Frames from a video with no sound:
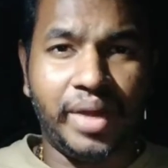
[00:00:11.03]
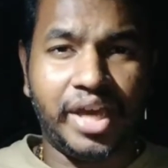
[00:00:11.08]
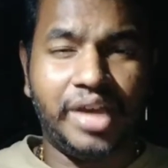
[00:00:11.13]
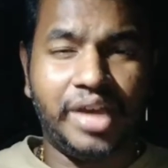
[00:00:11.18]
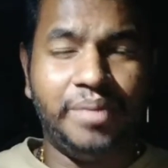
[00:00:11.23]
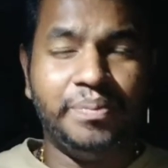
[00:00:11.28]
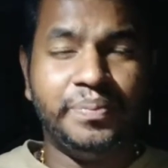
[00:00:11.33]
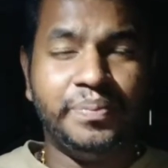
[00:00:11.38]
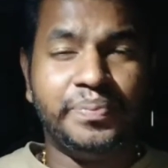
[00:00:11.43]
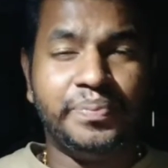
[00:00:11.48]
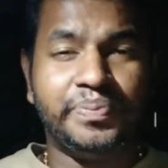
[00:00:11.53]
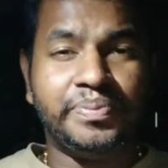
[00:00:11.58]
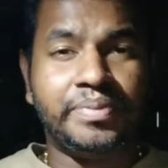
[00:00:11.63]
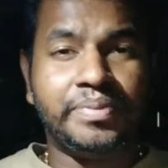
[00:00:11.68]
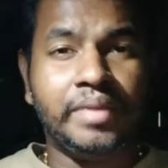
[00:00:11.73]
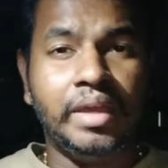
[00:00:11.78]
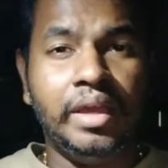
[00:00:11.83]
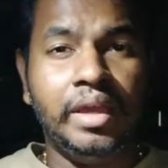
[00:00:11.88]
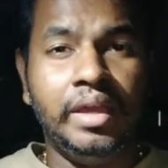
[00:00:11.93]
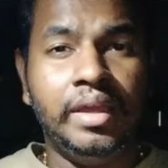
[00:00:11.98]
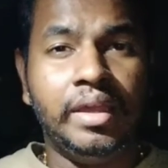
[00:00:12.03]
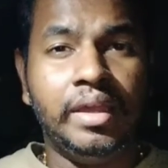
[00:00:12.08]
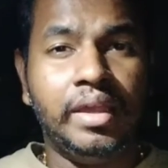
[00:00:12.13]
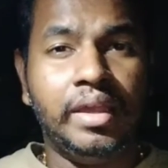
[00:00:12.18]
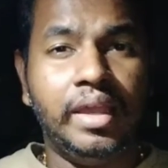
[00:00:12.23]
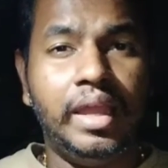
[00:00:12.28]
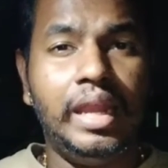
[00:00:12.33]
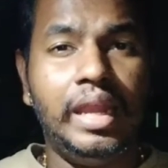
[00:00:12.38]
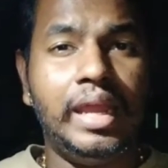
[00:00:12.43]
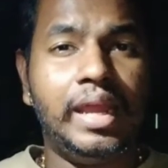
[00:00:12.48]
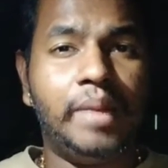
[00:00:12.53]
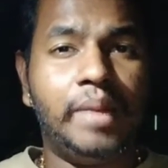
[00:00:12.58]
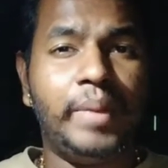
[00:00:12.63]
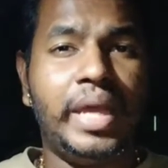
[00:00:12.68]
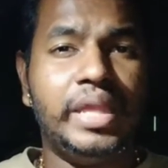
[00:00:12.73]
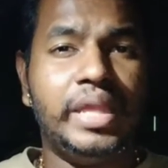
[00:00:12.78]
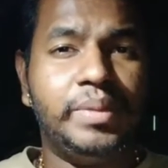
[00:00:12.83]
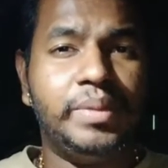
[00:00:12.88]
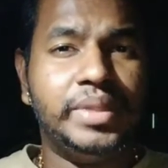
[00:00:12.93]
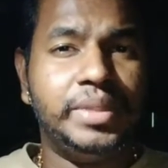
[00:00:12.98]
வணக்கம் இன்றைக்கி நம்ம
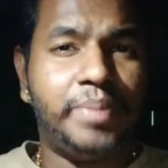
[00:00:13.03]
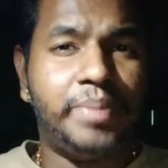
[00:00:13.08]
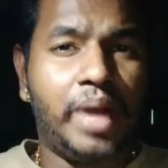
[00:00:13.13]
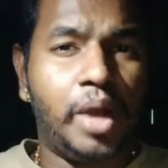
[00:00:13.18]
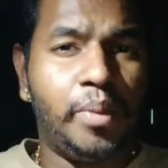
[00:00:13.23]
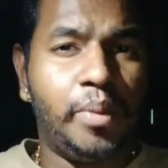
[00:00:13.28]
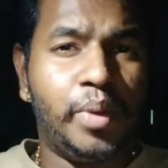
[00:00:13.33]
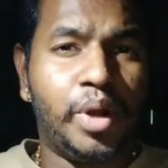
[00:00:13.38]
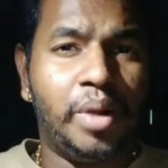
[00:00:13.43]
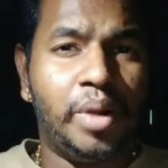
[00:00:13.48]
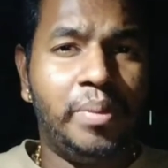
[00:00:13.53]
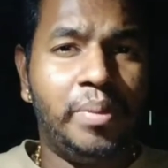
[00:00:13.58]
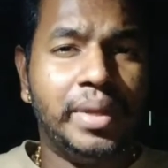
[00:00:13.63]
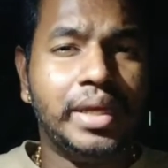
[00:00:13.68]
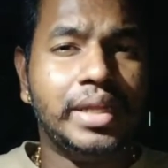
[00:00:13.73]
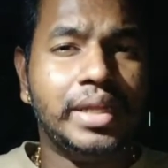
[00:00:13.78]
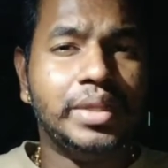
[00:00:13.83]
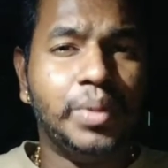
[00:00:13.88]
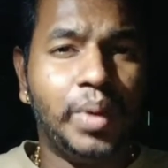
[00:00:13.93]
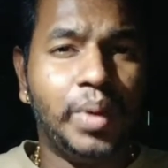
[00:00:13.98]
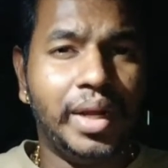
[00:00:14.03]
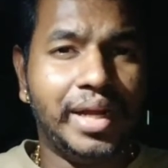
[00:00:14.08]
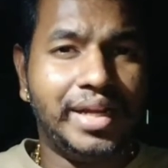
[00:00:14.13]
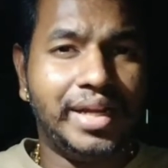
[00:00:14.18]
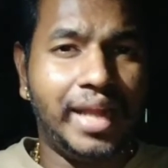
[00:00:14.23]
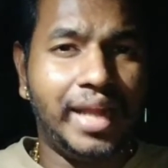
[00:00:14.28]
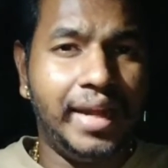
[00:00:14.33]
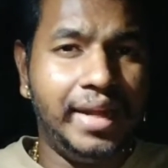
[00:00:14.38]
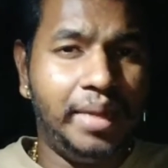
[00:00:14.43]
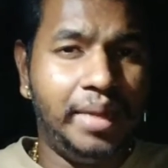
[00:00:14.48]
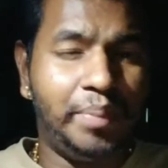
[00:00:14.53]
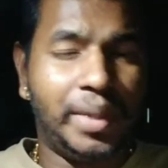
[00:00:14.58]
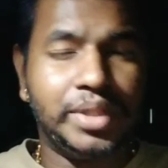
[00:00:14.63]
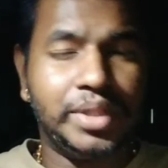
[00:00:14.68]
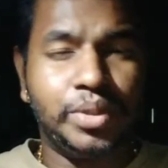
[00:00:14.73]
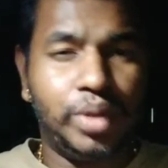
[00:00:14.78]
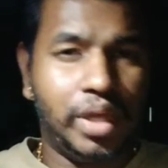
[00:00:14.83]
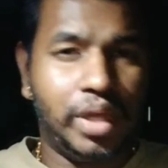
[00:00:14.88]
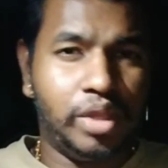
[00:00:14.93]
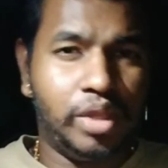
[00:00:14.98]
எதை பற்றி பார்க்க போகிறோம் அப்படிங்கிறது உங்களுக்கு டைட்டில்
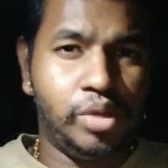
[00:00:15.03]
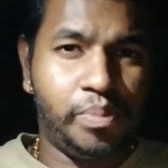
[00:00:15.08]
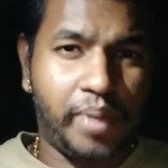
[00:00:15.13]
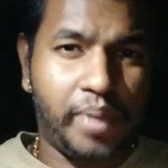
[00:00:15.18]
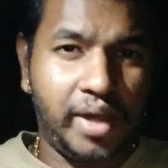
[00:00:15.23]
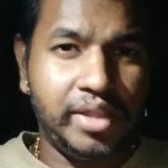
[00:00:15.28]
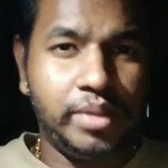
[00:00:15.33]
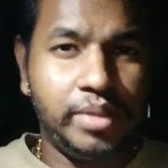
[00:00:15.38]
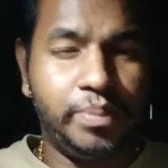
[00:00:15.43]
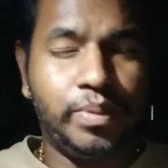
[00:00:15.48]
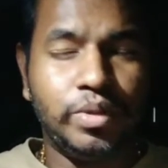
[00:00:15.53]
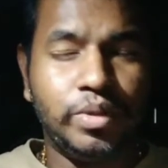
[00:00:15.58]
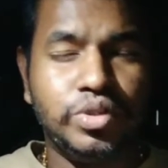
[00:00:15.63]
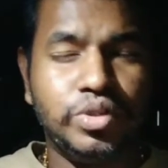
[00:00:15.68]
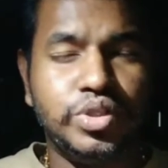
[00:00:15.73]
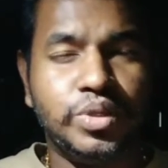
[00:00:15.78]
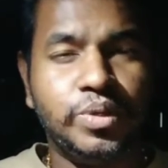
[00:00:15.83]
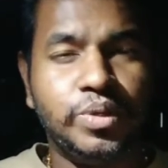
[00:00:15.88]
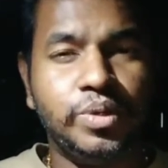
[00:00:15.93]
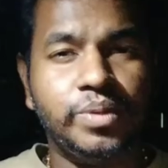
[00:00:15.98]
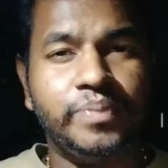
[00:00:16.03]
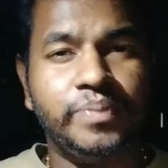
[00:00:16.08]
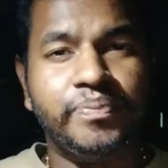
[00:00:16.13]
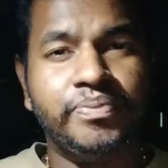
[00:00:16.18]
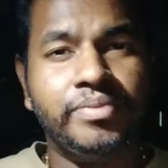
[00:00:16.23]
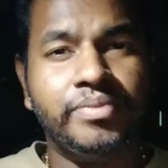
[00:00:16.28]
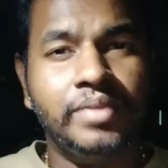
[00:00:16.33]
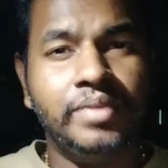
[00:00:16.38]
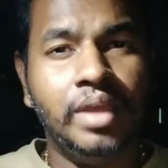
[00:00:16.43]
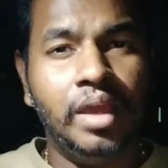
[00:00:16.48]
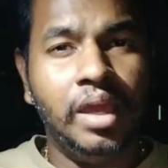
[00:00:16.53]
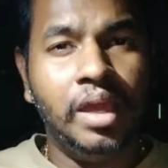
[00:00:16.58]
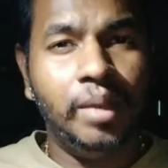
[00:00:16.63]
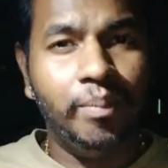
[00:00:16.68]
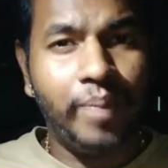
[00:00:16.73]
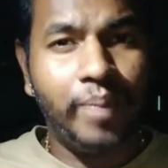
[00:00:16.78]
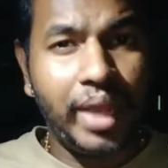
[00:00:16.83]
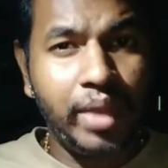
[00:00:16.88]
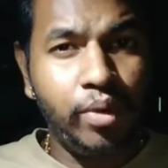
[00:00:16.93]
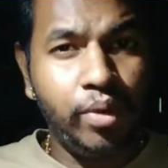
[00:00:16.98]
பார்த்தோன்னா ஏதோ பாதி புரிஞ்சிருக்கும்
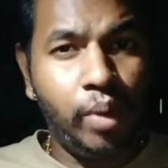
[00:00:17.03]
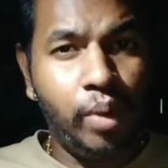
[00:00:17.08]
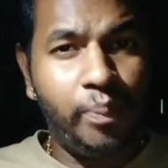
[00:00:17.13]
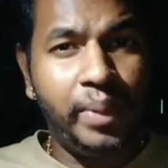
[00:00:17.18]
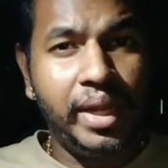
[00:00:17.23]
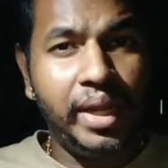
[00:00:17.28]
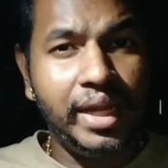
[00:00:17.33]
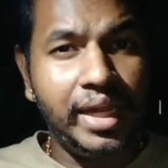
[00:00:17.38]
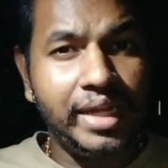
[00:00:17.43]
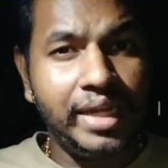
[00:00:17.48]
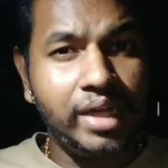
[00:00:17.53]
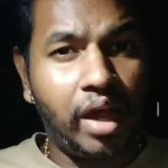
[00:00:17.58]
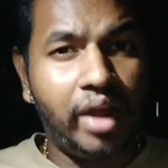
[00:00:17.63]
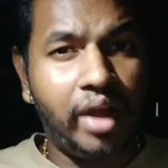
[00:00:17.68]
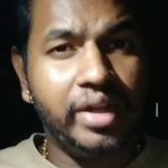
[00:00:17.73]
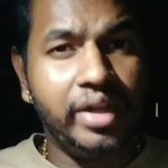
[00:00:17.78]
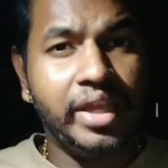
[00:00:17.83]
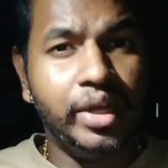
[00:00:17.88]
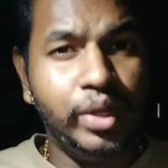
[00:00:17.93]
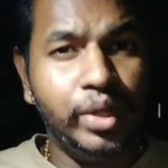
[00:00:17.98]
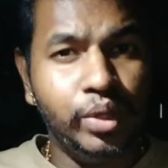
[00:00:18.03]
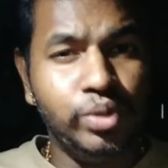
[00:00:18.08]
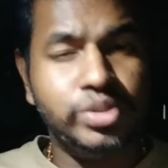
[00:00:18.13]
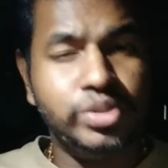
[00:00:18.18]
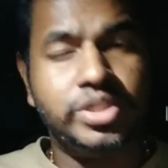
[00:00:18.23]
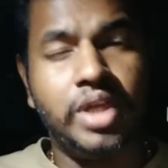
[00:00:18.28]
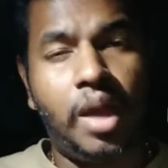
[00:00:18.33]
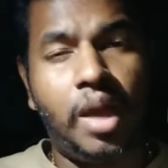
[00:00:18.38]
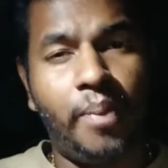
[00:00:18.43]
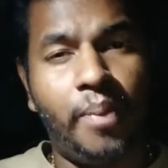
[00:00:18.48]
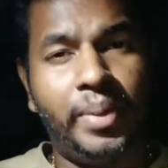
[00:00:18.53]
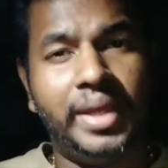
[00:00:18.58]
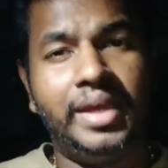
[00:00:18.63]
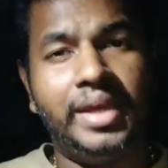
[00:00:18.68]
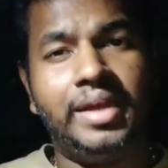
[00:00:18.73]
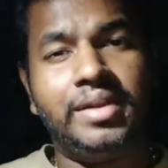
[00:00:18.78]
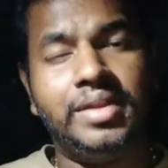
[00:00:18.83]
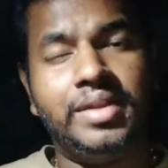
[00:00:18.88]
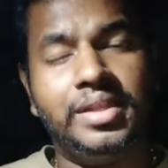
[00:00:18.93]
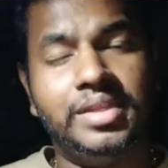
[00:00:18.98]
மை ஒப்பீனியன் ஆன் எ நியூஸ்
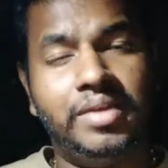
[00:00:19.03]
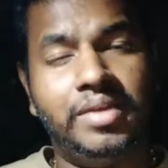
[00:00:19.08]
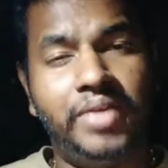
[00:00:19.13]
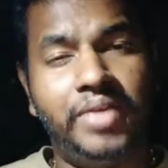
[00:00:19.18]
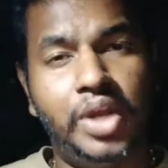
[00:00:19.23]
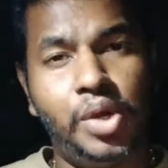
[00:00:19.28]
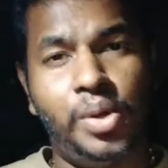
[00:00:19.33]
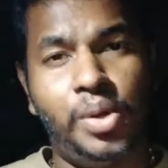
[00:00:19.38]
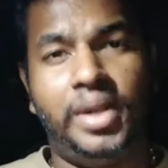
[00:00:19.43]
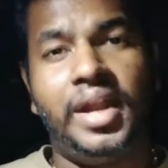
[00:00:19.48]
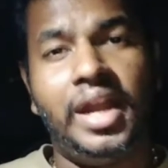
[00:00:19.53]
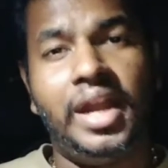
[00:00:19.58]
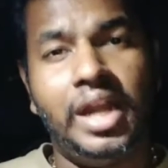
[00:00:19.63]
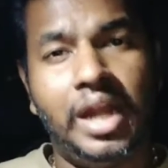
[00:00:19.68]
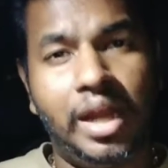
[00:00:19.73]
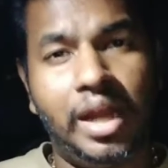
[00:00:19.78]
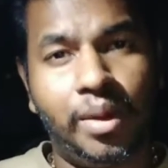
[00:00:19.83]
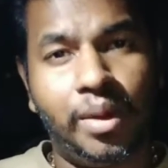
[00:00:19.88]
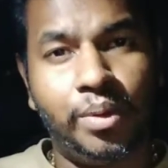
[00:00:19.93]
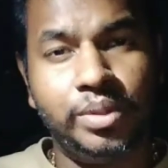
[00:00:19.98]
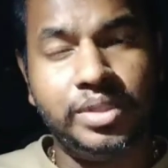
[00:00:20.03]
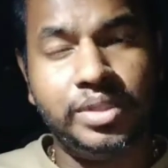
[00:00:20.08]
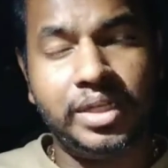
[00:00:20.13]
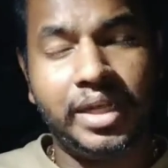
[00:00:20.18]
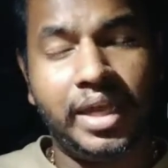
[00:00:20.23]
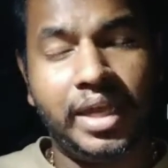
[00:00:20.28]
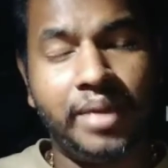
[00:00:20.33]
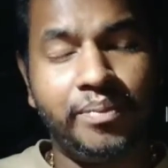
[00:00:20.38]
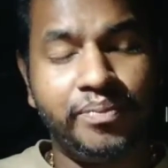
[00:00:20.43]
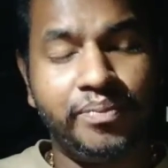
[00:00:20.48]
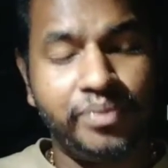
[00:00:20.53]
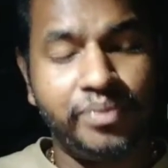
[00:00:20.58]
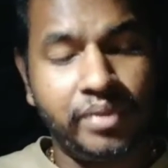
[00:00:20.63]
அப்படிங்கிறத இந்த வீடியோவோட டைட்டில் நான் கொடுத்துருக்கேன்